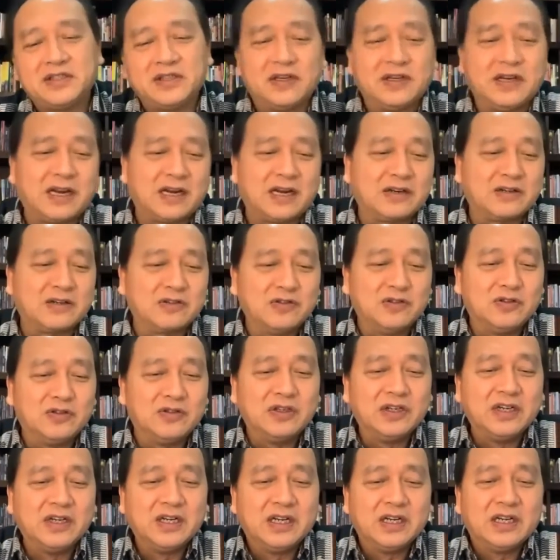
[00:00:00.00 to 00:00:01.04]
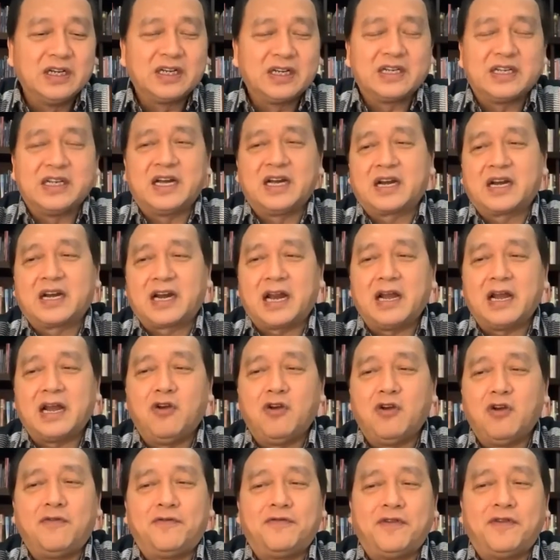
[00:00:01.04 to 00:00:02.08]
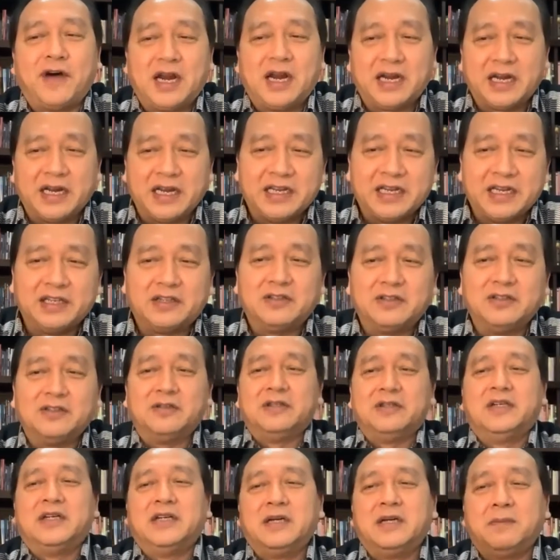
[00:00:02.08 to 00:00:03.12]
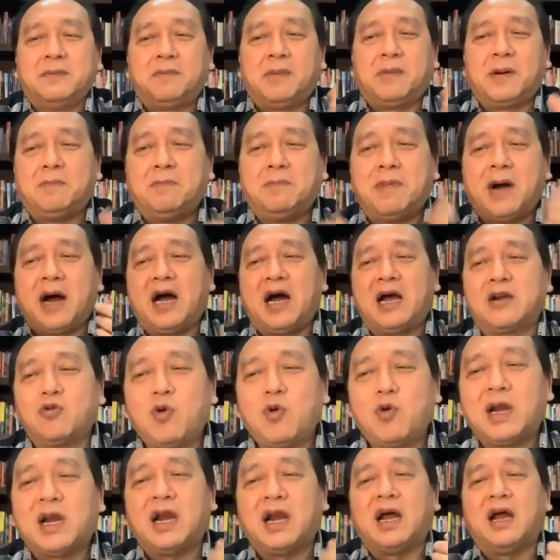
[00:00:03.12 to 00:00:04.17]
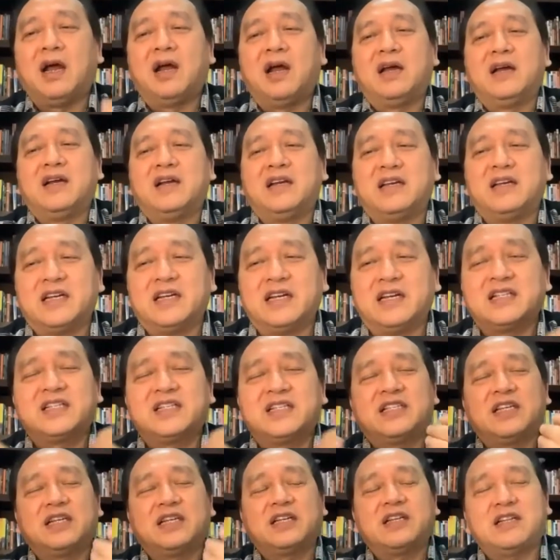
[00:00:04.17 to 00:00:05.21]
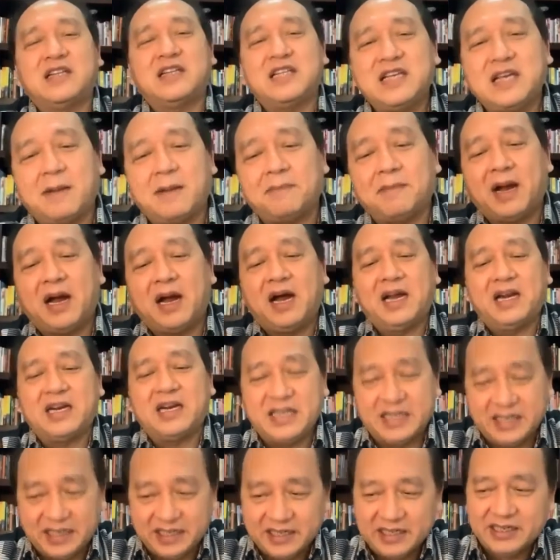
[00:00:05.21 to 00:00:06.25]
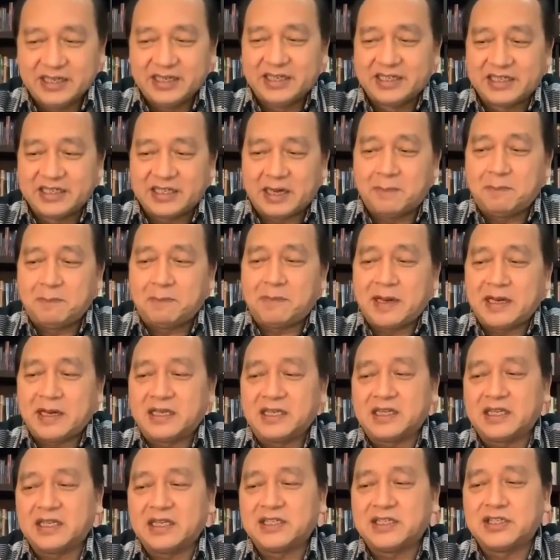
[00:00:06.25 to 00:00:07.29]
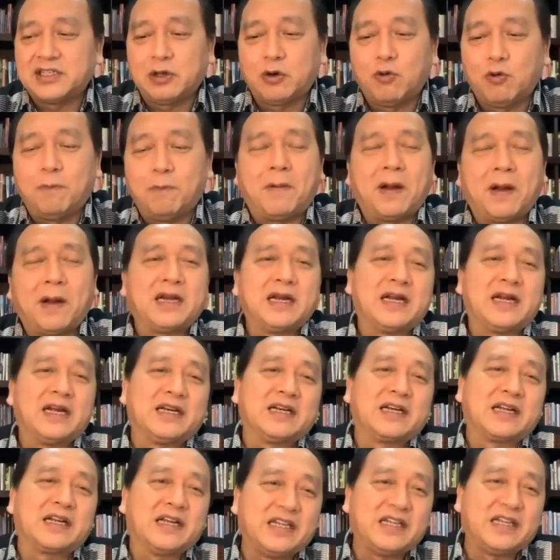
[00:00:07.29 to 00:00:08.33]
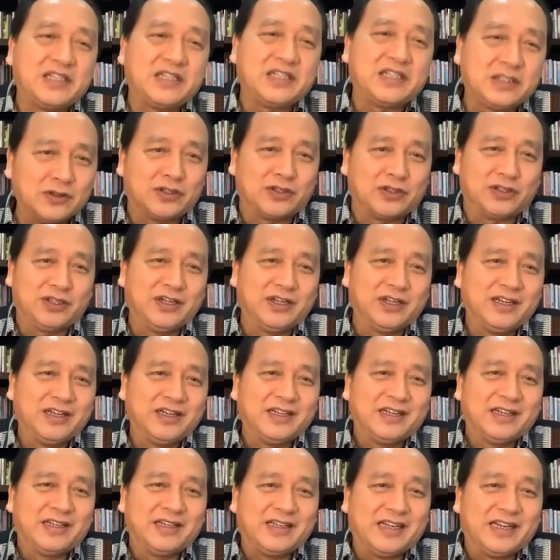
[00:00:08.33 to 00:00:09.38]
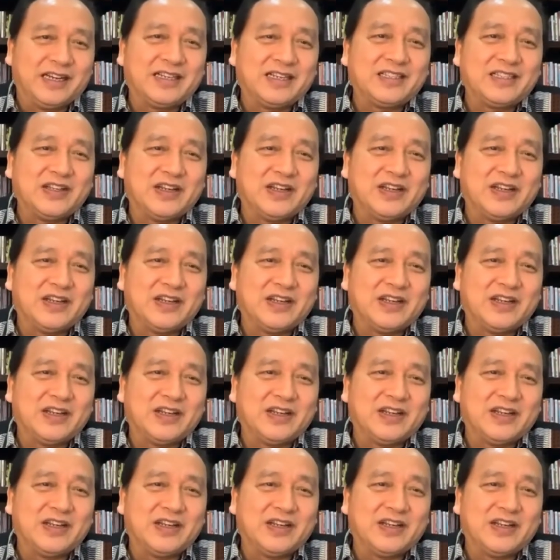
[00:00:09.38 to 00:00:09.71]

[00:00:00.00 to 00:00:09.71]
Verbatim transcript: saudaraku ya renovari itu pembaharuan ya setiap hari sampai kita serupa dengan Kristus ya